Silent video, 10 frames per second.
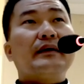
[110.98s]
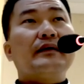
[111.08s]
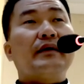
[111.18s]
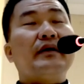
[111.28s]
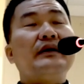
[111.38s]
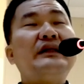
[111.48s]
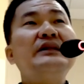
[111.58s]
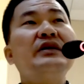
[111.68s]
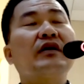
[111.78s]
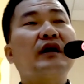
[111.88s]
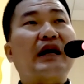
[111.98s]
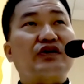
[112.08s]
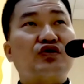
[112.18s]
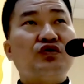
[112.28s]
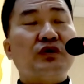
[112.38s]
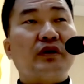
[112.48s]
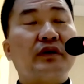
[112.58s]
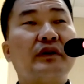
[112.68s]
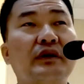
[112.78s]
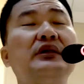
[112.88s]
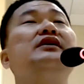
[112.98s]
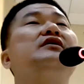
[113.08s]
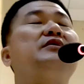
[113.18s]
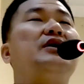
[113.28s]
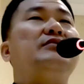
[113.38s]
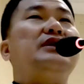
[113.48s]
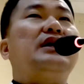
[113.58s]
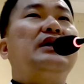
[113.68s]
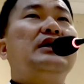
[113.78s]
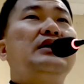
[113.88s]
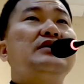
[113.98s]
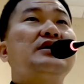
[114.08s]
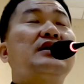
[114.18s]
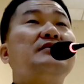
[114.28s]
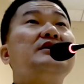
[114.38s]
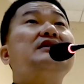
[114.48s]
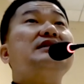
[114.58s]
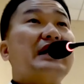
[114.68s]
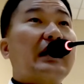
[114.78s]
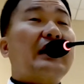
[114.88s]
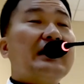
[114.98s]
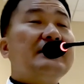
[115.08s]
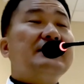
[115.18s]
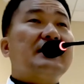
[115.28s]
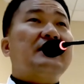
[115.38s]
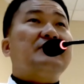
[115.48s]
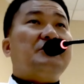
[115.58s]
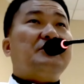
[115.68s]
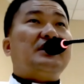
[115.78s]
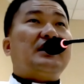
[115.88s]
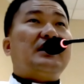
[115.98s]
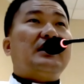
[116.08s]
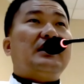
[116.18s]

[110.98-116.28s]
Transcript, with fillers: 그럴 능력을 갖추는 것들을 의미합니다. 이 사람은 착한 사람입니다.